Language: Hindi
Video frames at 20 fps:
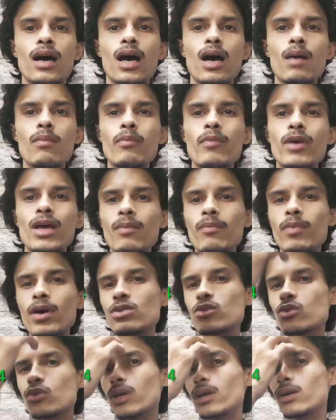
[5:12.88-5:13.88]
अब मेरे
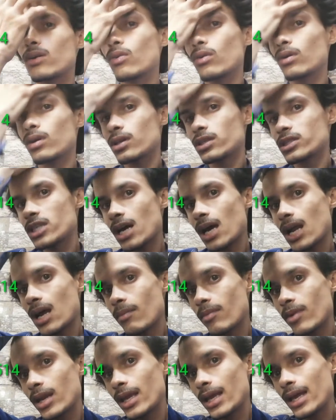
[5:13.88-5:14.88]
पास कोई चारा
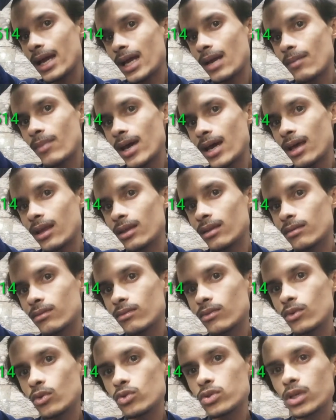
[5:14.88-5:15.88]
भी नहीं है कि मैं
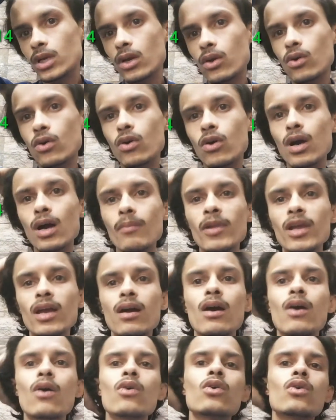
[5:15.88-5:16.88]
दूसरे लोगों का भी
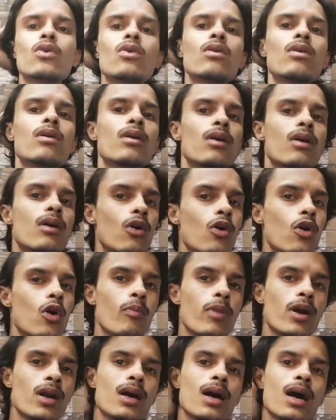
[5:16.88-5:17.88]
अकाउंट
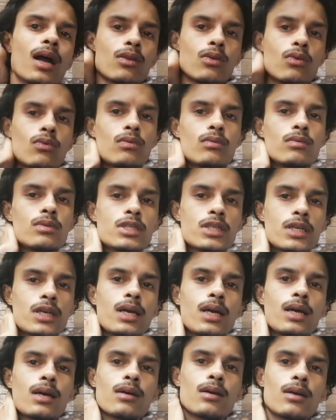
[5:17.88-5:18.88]
ओपन कर दूँ ठीक
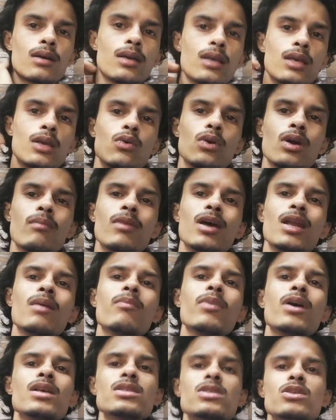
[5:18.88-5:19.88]
है क्योंकि मेरे
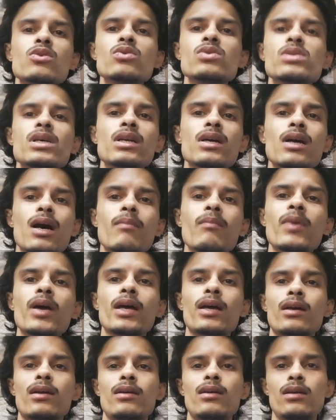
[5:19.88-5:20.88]
पास यूज़र कम
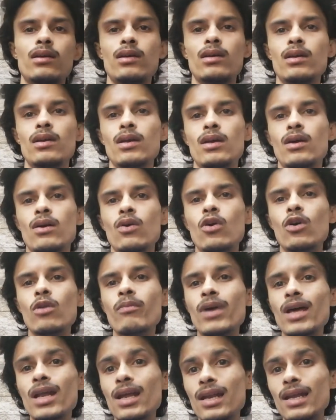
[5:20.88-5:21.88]
है और
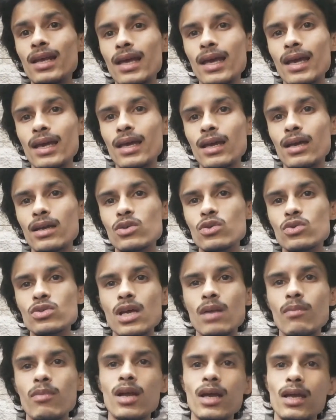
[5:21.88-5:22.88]
मेरे लिए एक एक
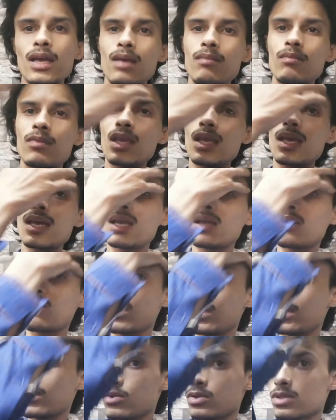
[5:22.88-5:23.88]
यूज़र बड़ा कीमती है
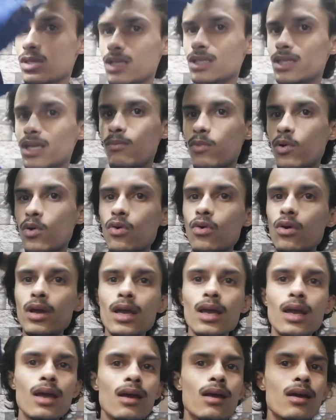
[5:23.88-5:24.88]
क्योंकि यूज़र जब
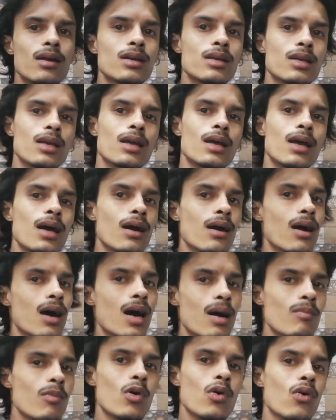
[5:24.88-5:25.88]
होंगे ठीक है
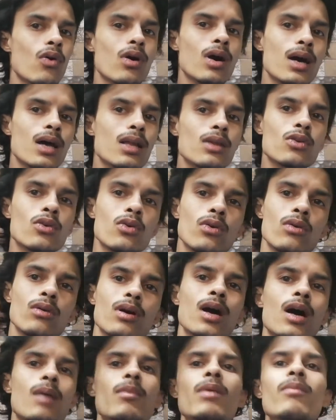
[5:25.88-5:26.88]
काम होगा तो
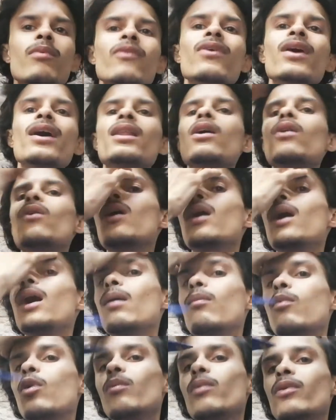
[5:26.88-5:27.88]
हमें भी फ़ायदा होगा
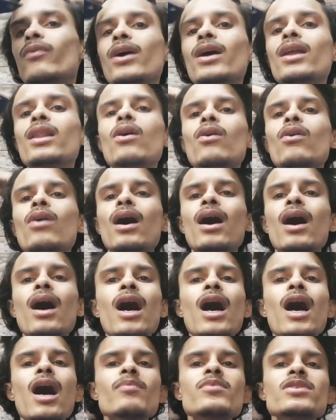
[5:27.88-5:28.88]
आपको भी फ़ायदा होगा
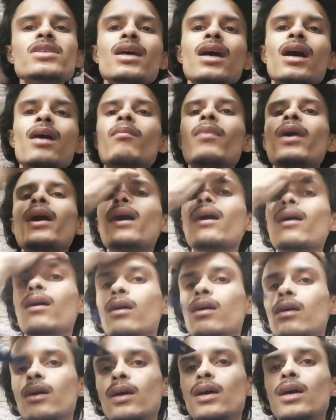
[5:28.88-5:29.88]
आपसे हम हैं
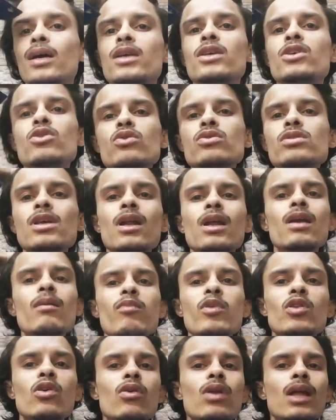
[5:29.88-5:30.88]
यूज़र की
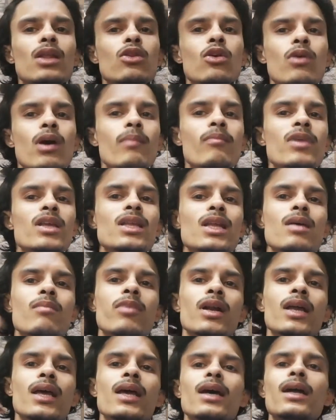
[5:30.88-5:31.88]
बदौलत तो हम इतने
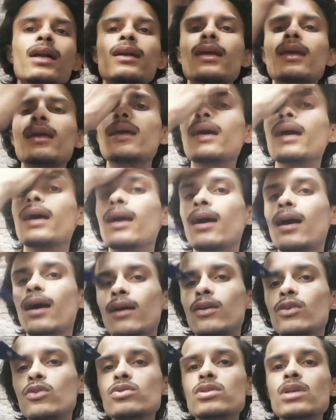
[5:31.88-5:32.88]
बड़े हैं ठीक है
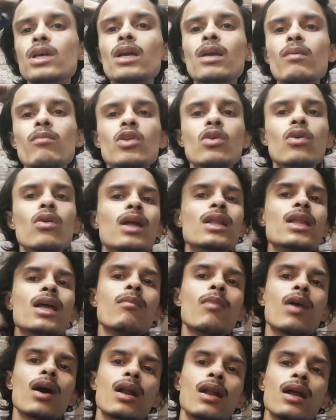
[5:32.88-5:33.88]
यूज़र की बदौलत
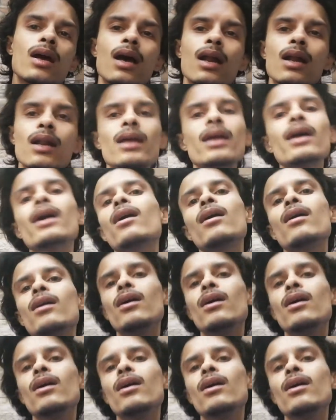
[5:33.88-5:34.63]
हम अर्न कर रहे हैं